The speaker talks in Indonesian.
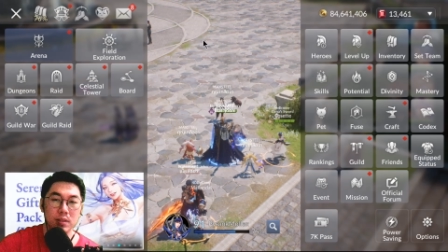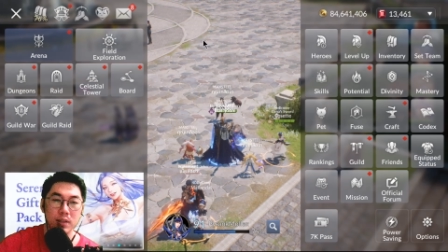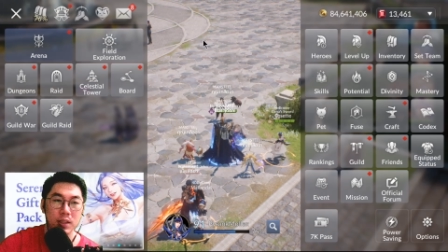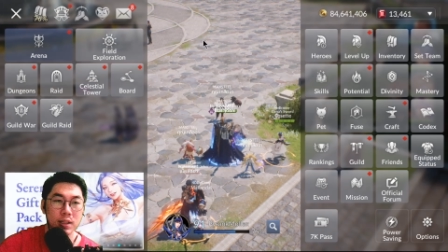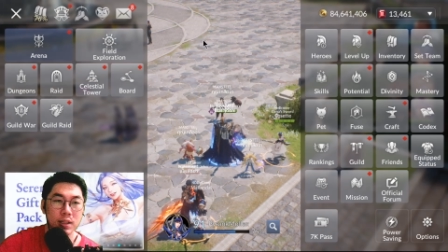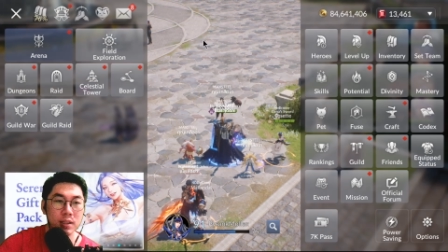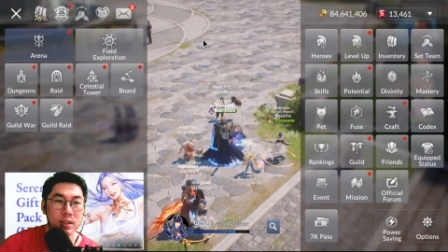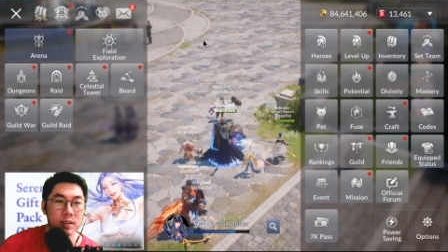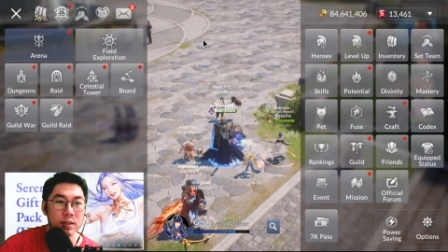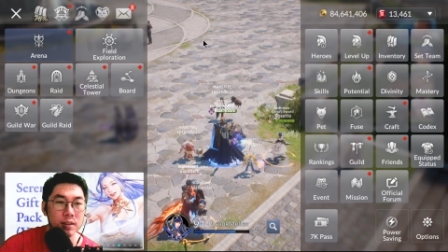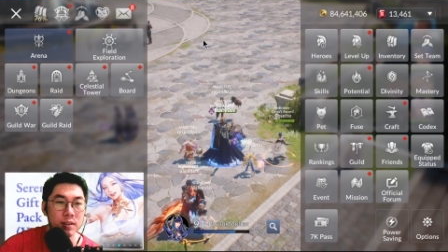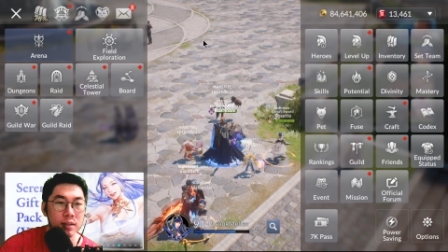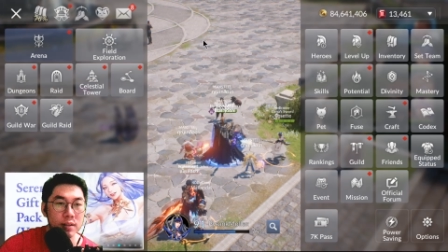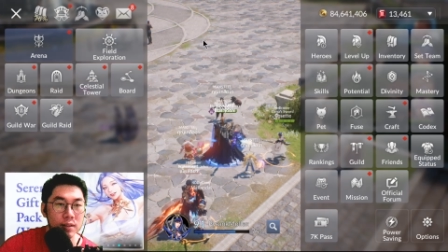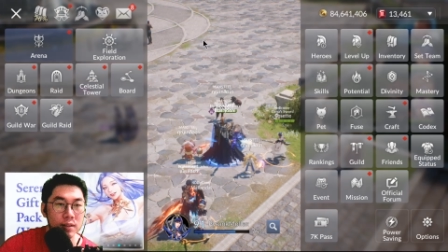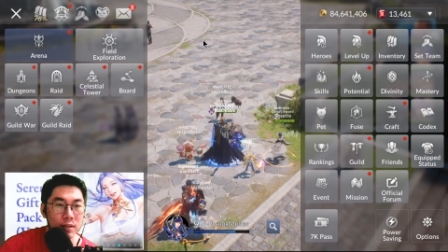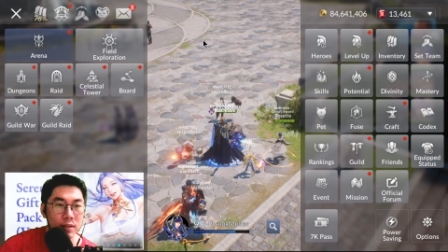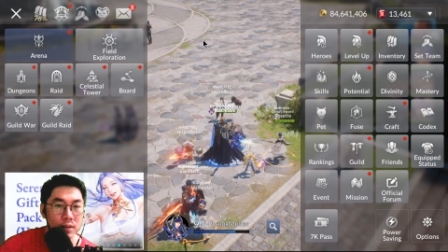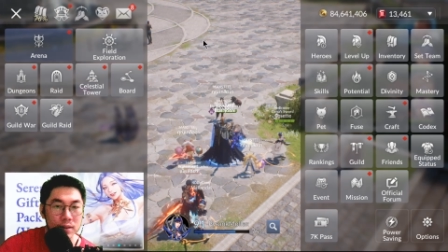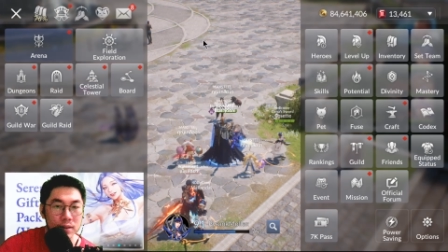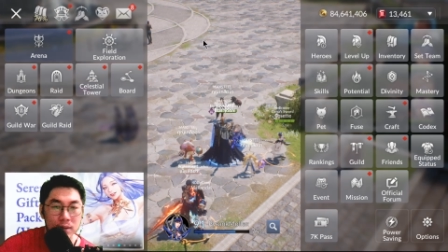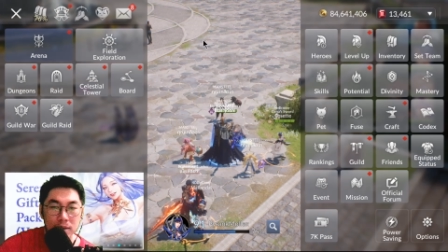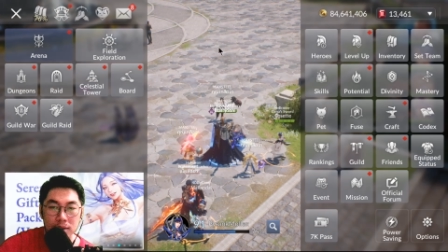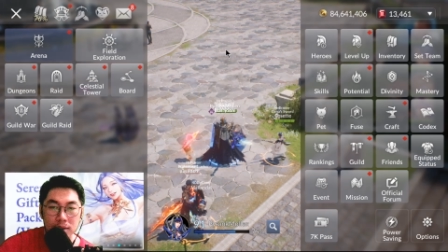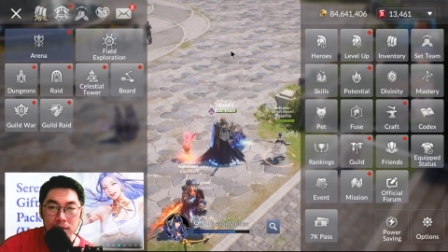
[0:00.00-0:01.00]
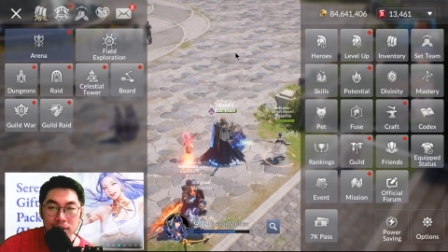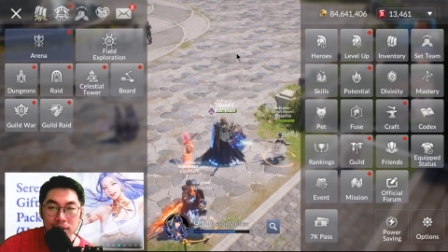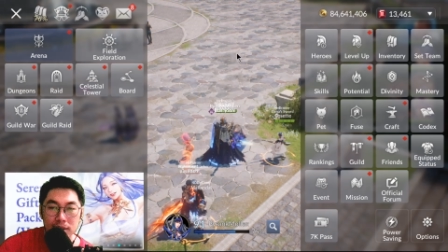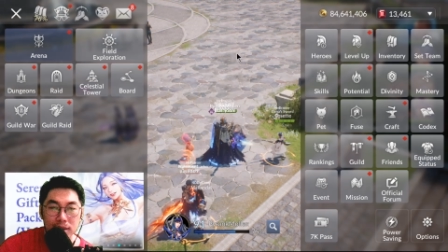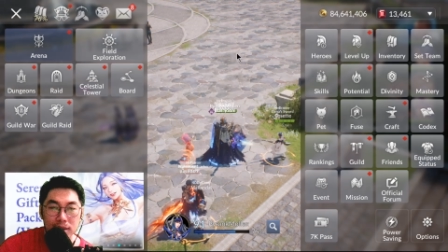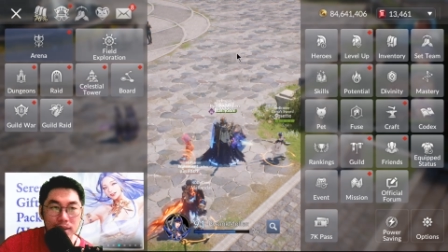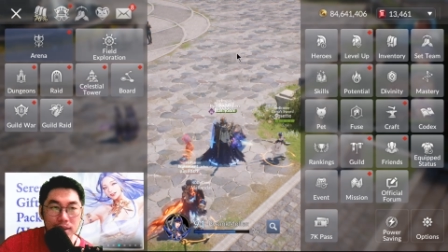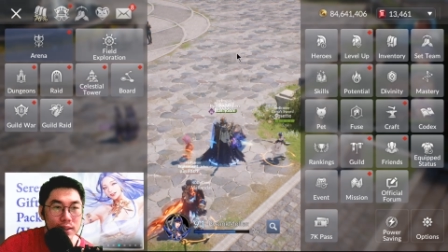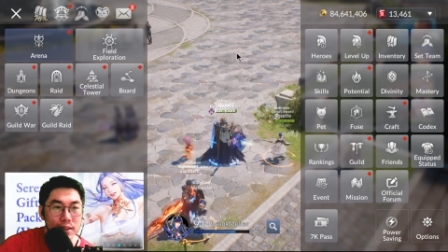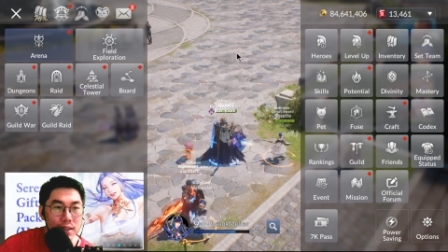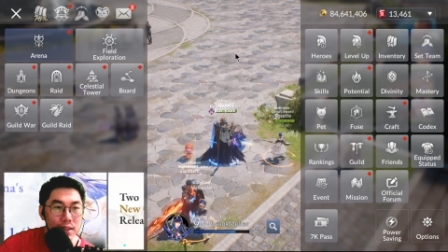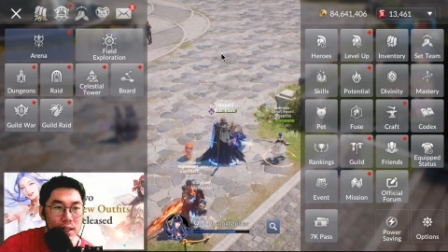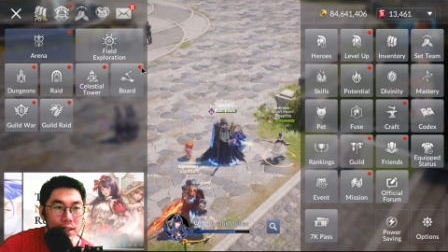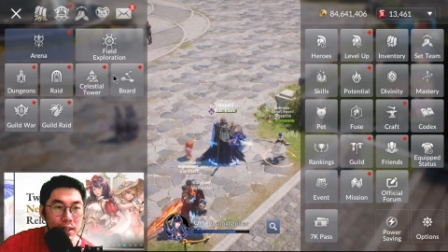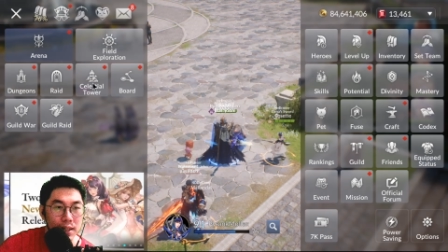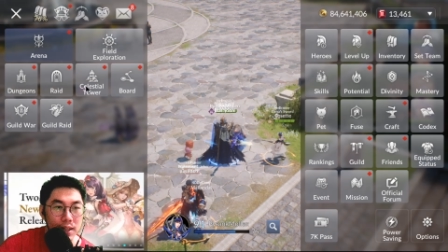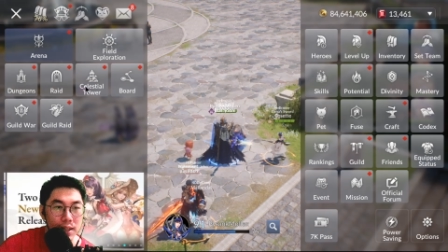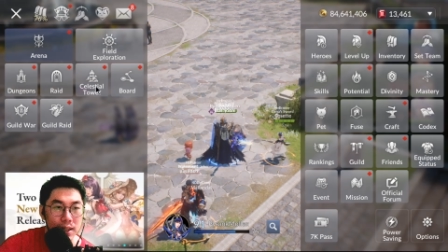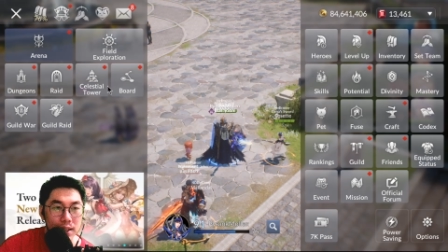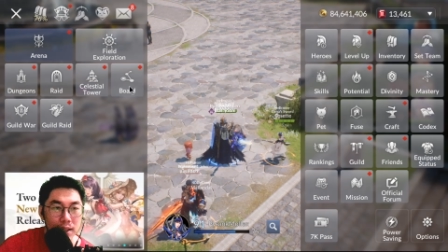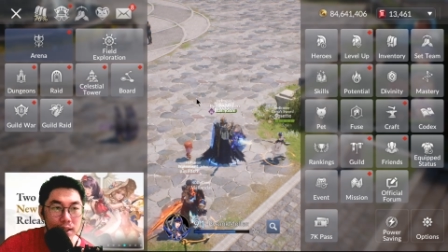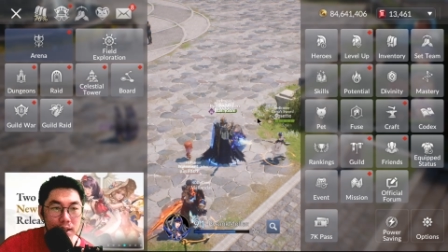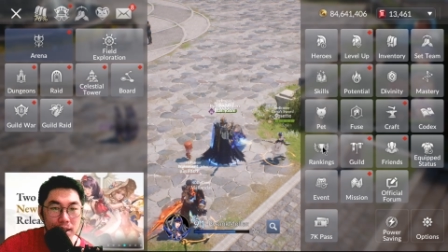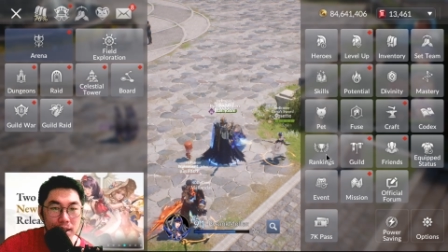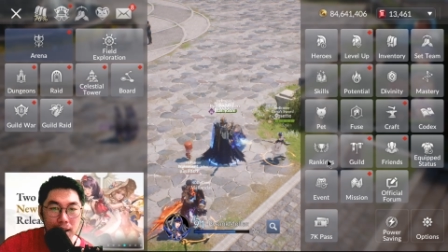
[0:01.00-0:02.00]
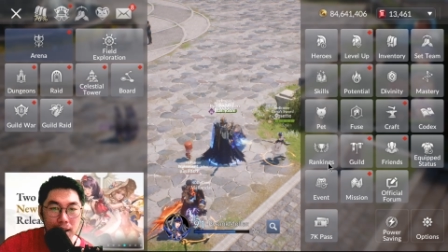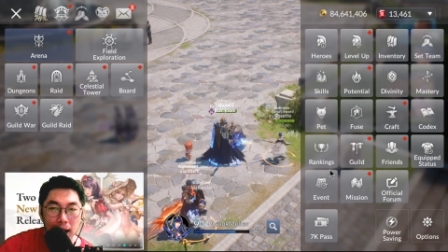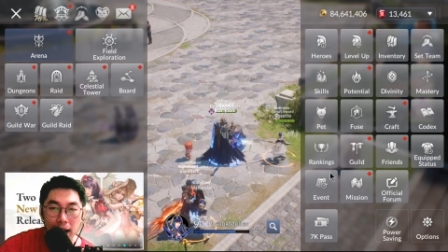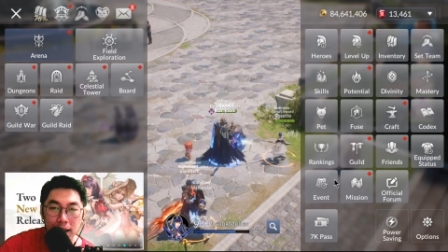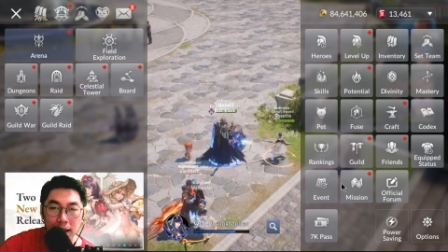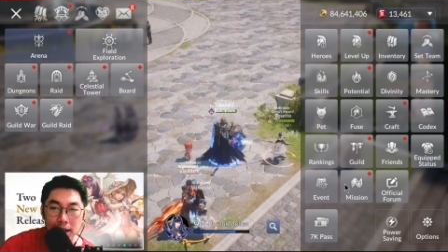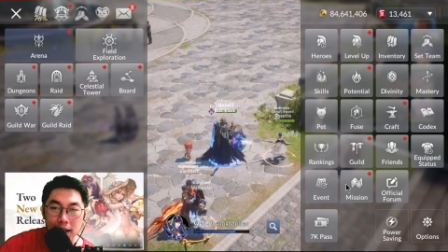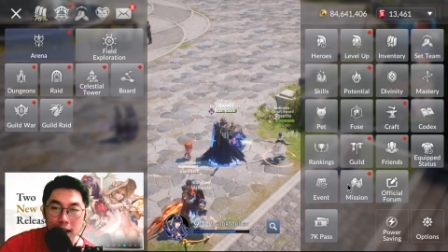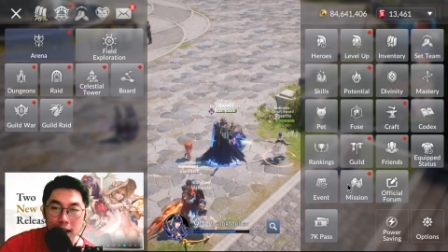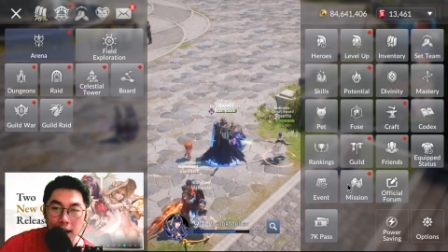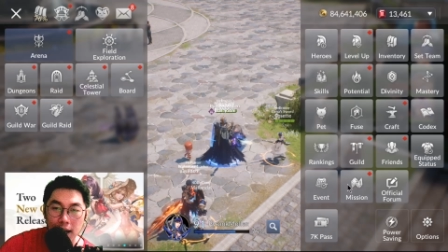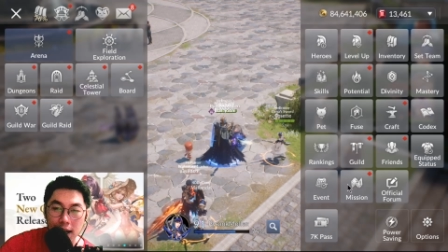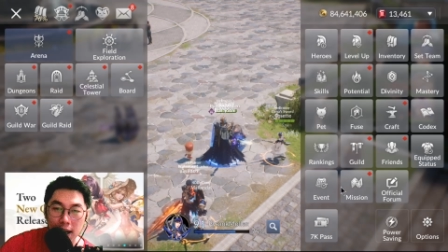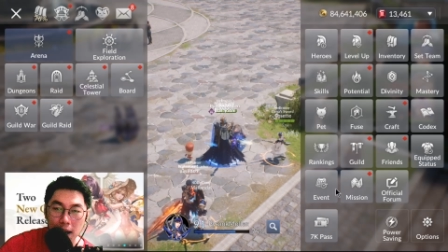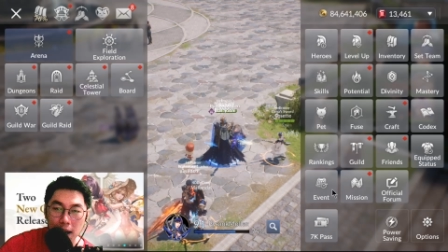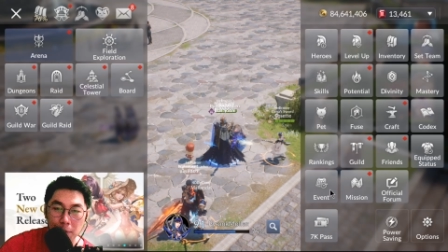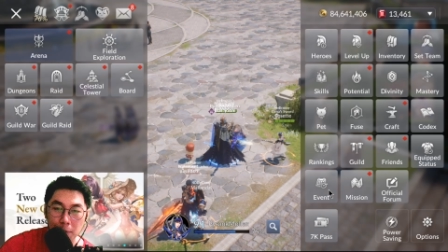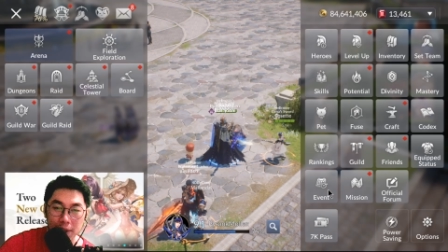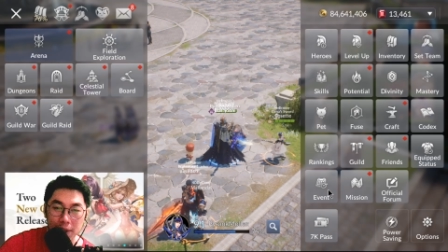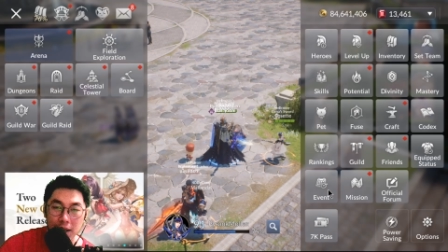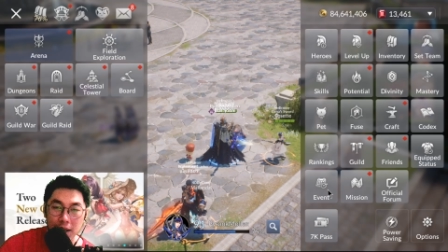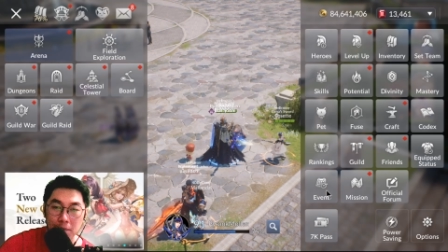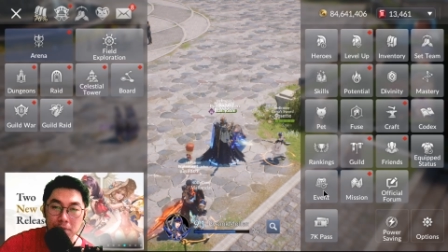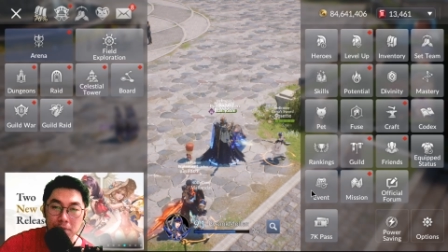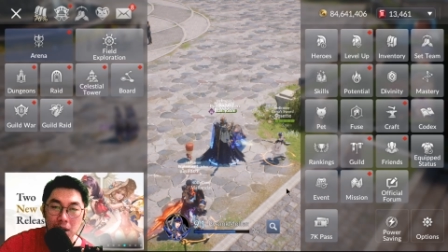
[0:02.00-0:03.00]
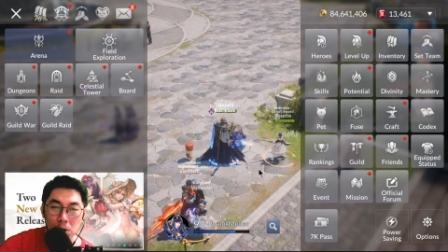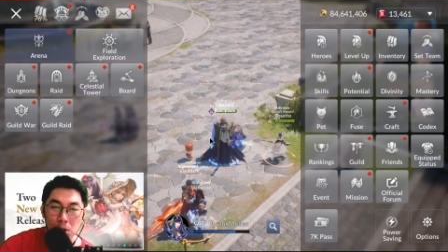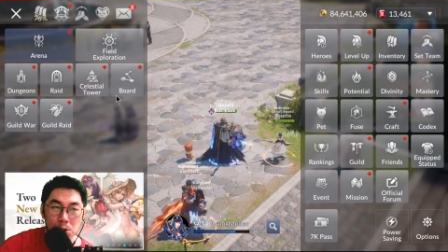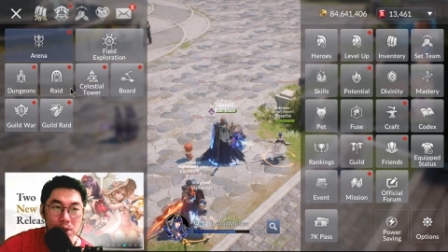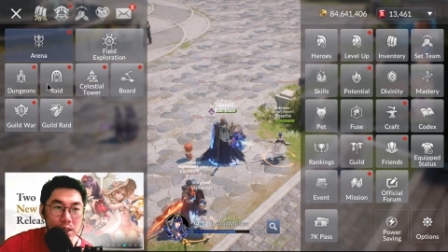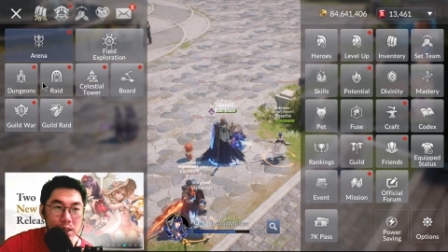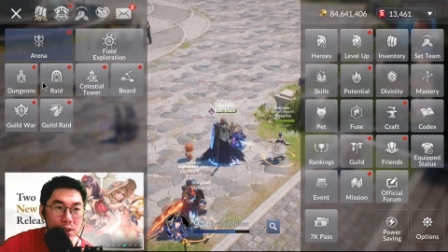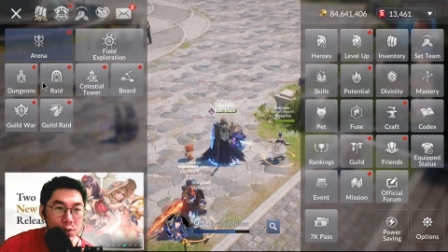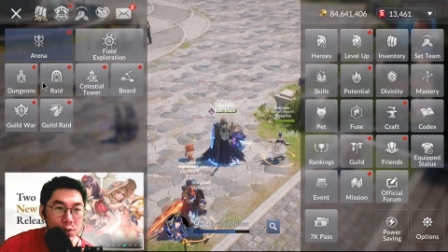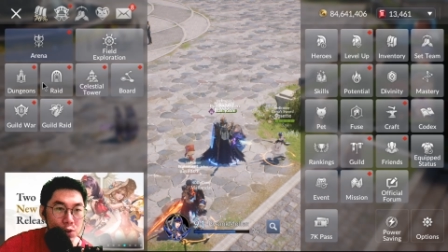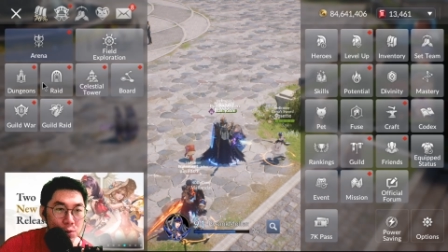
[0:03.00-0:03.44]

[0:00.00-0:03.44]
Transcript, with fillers: Eh uh, ini ada apa yang baru ya?